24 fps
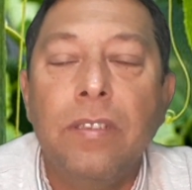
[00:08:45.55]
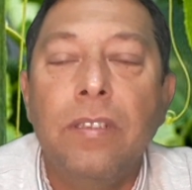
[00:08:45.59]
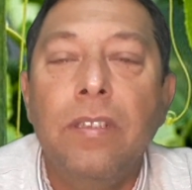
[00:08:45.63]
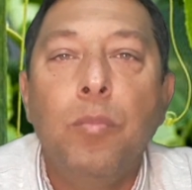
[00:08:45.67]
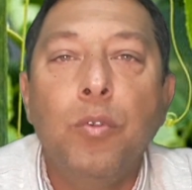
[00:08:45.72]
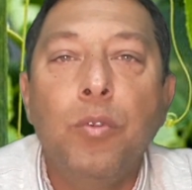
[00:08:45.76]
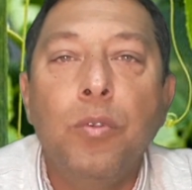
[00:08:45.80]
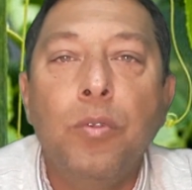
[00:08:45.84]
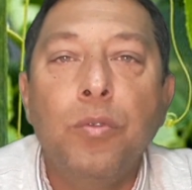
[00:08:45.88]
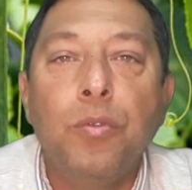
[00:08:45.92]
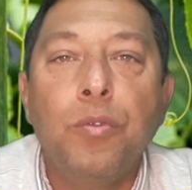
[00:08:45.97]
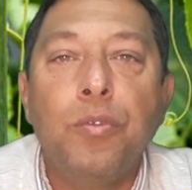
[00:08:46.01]

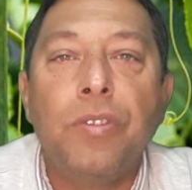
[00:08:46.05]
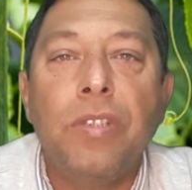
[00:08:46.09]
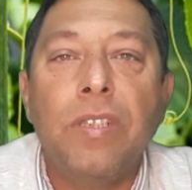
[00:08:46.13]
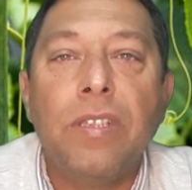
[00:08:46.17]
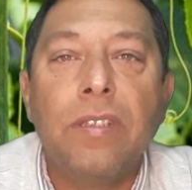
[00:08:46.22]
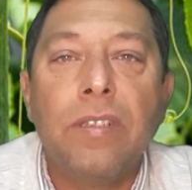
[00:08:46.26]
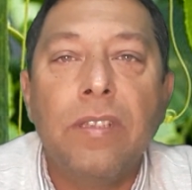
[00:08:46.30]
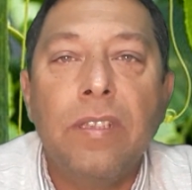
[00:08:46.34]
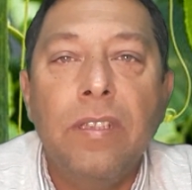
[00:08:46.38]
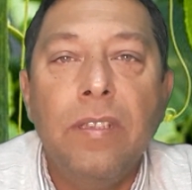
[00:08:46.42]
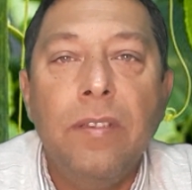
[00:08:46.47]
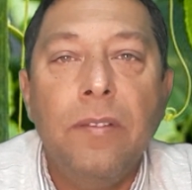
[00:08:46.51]
Bunun
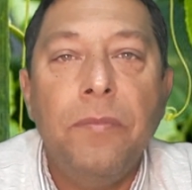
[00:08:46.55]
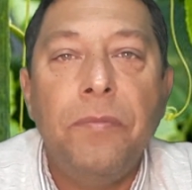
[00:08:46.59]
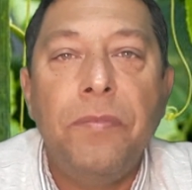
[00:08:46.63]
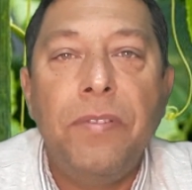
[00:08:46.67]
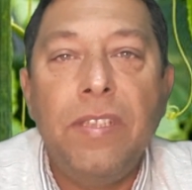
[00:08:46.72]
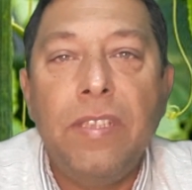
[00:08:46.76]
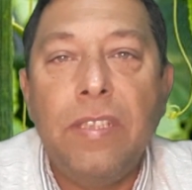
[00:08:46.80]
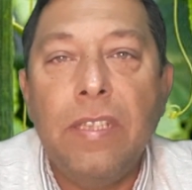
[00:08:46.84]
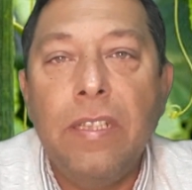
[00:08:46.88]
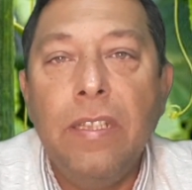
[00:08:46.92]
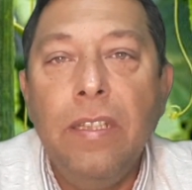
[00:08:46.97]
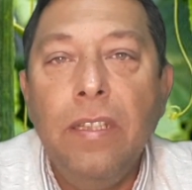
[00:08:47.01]
üzerine
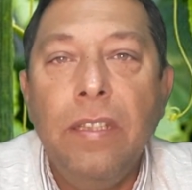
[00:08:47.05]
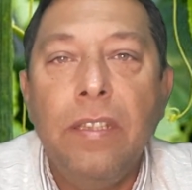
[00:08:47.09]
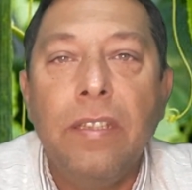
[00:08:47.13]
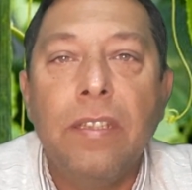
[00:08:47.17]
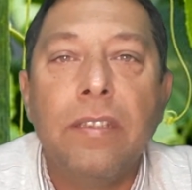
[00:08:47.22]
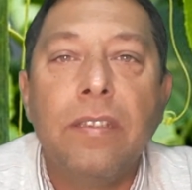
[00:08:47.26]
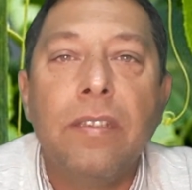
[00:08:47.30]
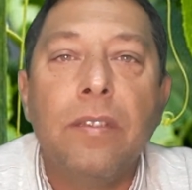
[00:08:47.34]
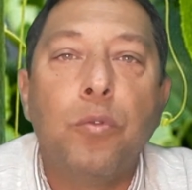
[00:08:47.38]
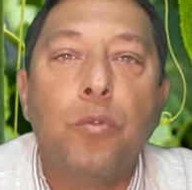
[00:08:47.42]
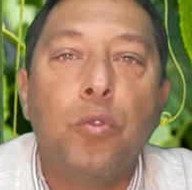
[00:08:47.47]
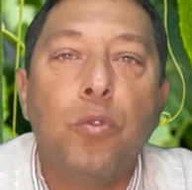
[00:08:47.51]
fide
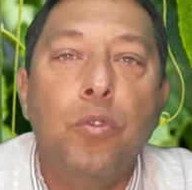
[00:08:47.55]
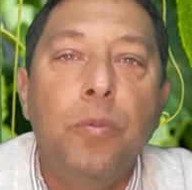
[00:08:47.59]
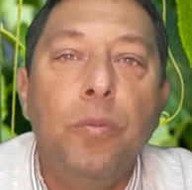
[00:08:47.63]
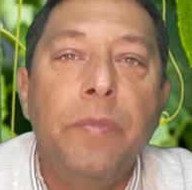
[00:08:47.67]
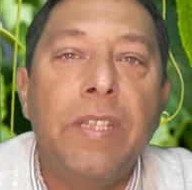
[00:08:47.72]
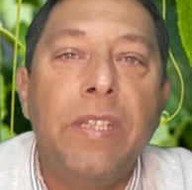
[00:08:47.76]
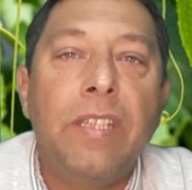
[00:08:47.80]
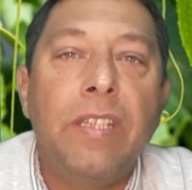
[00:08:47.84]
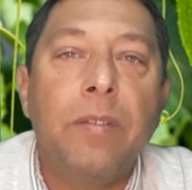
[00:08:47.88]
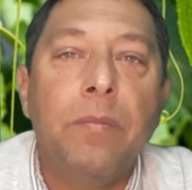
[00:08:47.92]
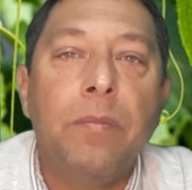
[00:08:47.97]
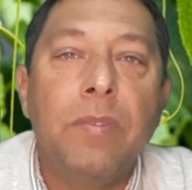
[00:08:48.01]
ya da tohum
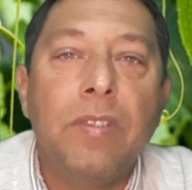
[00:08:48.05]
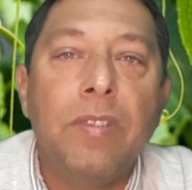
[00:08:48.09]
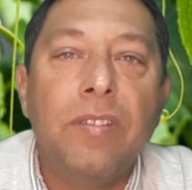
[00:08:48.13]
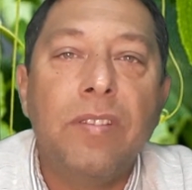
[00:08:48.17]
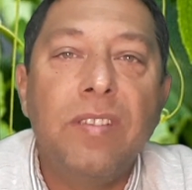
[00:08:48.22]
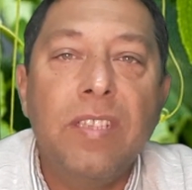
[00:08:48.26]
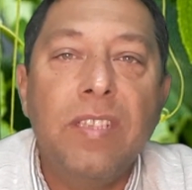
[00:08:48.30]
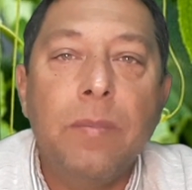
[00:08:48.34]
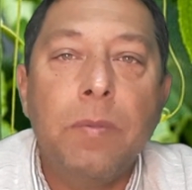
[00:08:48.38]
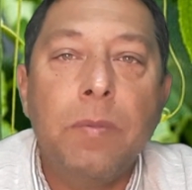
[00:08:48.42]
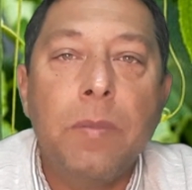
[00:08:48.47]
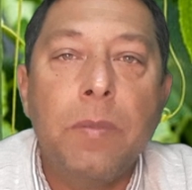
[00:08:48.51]

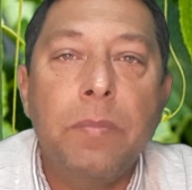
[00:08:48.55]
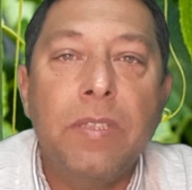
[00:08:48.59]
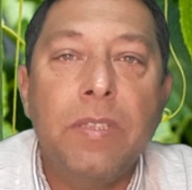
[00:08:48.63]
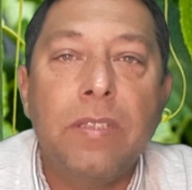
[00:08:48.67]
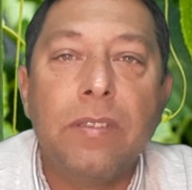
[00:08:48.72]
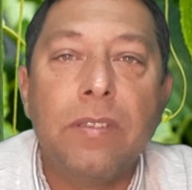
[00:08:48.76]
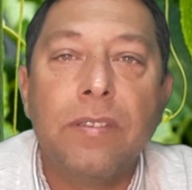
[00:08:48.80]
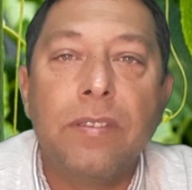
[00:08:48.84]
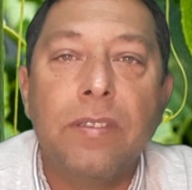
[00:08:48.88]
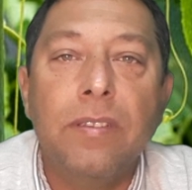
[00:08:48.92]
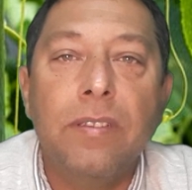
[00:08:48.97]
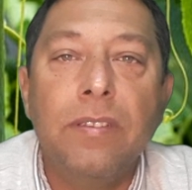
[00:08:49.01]
ekiminizi
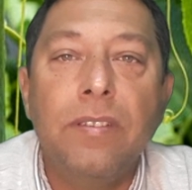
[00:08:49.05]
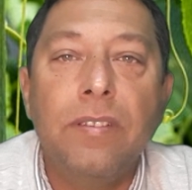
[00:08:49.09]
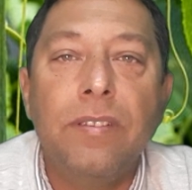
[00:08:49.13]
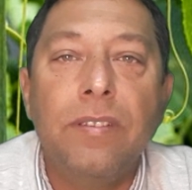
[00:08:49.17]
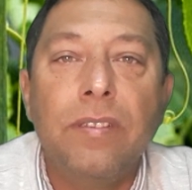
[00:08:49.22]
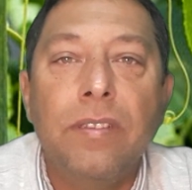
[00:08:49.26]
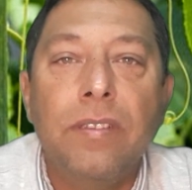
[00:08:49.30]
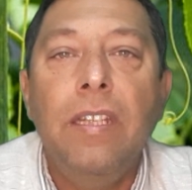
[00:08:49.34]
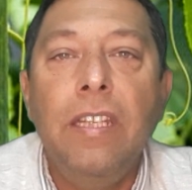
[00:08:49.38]
yapabilirsiniz.